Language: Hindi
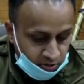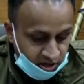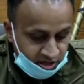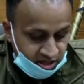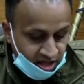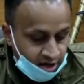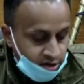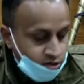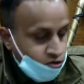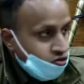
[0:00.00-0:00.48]

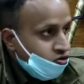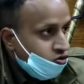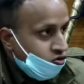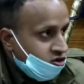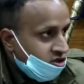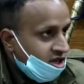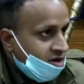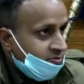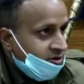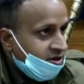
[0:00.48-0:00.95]
बदायूं
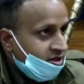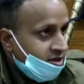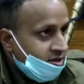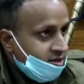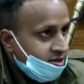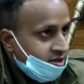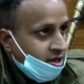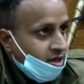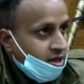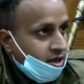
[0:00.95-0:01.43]
उत्तर
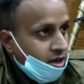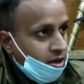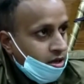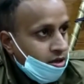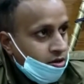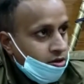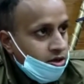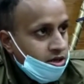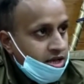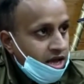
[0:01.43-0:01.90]
प्रदेश के हैं
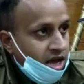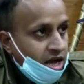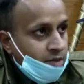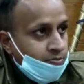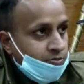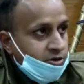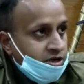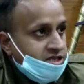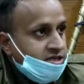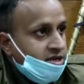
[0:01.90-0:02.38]
और
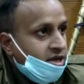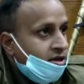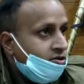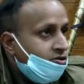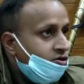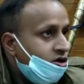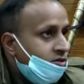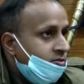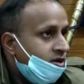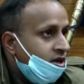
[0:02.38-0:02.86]
यहाँ पचना
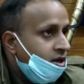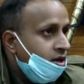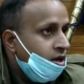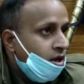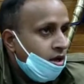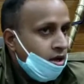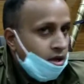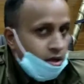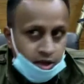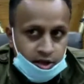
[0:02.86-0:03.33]
रोड में
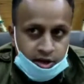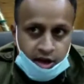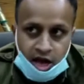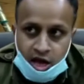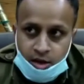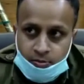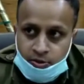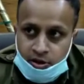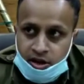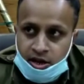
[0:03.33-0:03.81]

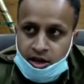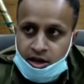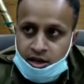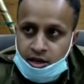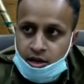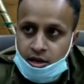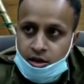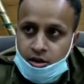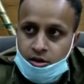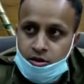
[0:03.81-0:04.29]
किराए पे रह
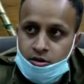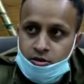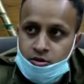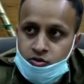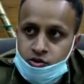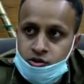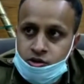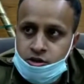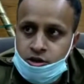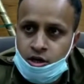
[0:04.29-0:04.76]
के और
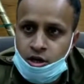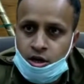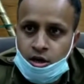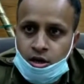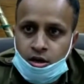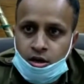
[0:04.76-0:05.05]
कुछ